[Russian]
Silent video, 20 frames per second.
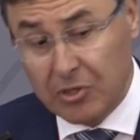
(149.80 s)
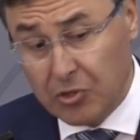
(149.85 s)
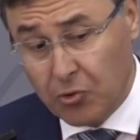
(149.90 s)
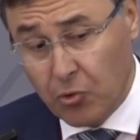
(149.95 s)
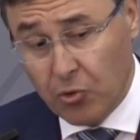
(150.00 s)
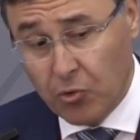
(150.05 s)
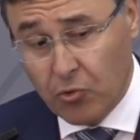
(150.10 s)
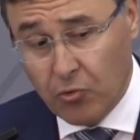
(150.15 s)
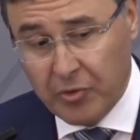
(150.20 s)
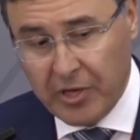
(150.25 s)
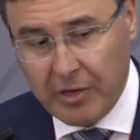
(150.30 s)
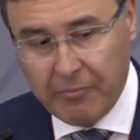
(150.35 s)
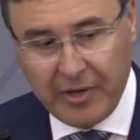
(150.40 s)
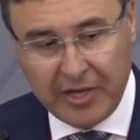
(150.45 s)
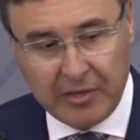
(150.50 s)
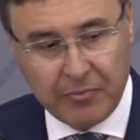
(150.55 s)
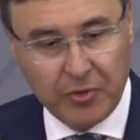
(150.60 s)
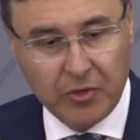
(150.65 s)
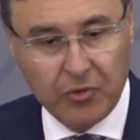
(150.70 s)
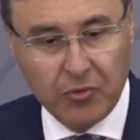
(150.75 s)
Поскольку у меня
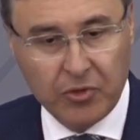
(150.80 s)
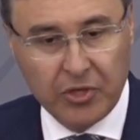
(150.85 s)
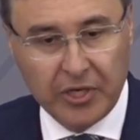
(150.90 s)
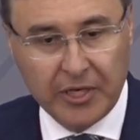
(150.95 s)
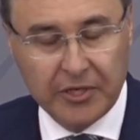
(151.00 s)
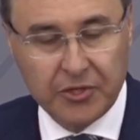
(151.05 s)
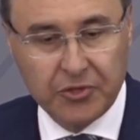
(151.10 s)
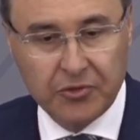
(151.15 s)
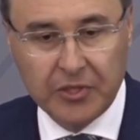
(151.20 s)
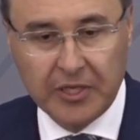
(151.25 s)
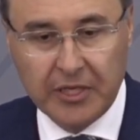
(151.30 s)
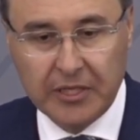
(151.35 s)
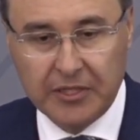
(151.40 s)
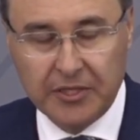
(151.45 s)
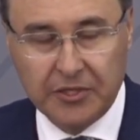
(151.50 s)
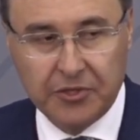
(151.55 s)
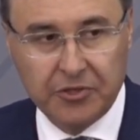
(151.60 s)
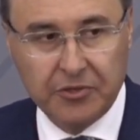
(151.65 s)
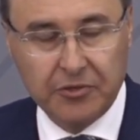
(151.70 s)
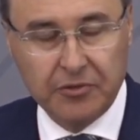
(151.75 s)
пять минут, я хочу
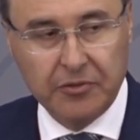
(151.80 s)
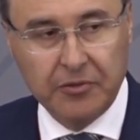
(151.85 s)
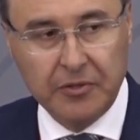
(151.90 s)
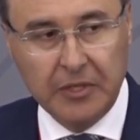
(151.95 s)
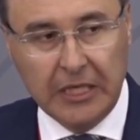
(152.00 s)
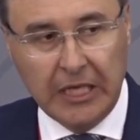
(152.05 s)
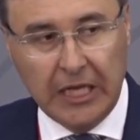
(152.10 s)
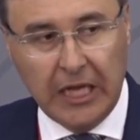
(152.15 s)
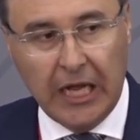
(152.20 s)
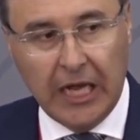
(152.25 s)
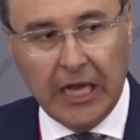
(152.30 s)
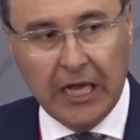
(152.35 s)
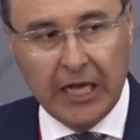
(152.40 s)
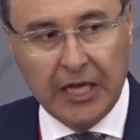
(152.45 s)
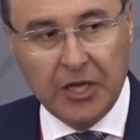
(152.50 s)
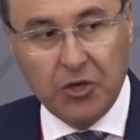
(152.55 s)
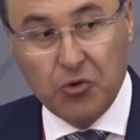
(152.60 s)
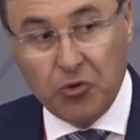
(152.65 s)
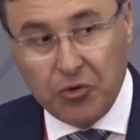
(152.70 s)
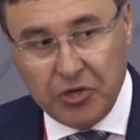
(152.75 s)
сказать, что
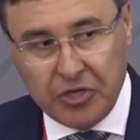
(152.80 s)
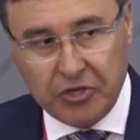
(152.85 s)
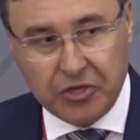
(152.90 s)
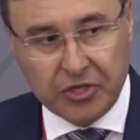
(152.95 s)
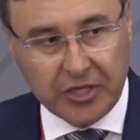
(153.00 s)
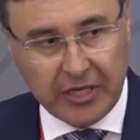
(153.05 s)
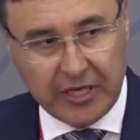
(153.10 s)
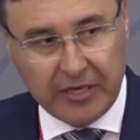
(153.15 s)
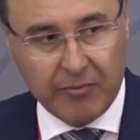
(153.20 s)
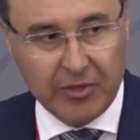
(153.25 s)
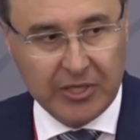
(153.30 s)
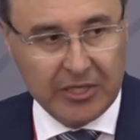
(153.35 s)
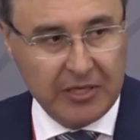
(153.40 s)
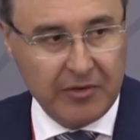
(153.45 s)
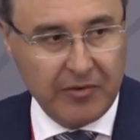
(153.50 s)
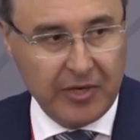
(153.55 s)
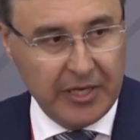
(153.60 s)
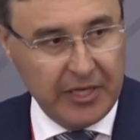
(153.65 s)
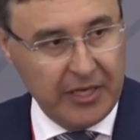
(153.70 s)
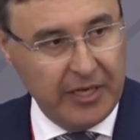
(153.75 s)
юридическое
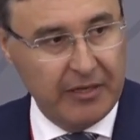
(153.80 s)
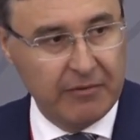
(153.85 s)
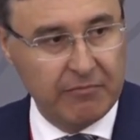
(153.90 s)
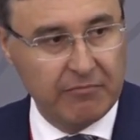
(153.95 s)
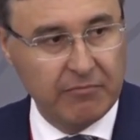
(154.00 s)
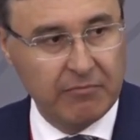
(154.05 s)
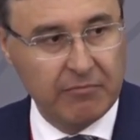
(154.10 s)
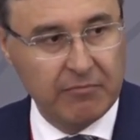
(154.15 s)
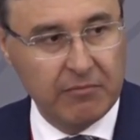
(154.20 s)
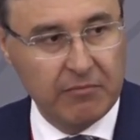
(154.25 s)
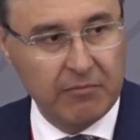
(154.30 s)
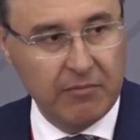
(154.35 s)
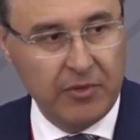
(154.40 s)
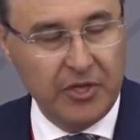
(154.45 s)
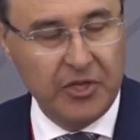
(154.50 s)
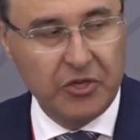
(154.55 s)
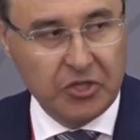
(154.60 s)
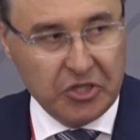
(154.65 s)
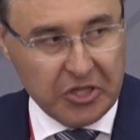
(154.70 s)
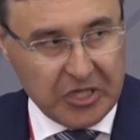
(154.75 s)
образование,
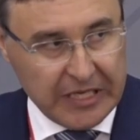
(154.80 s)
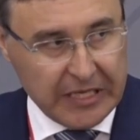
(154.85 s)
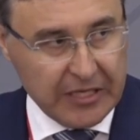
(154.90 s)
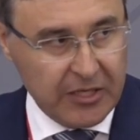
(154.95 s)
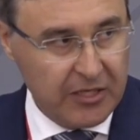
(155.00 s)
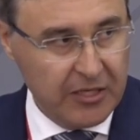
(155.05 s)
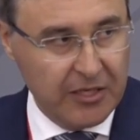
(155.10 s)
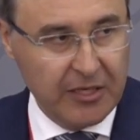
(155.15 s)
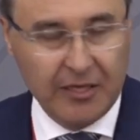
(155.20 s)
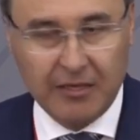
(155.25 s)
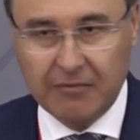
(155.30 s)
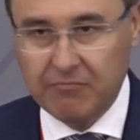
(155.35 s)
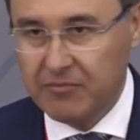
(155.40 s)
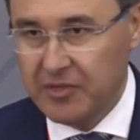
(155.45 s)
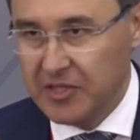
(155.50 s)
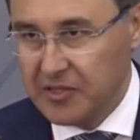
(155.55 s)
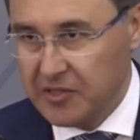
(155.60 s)
инженерное,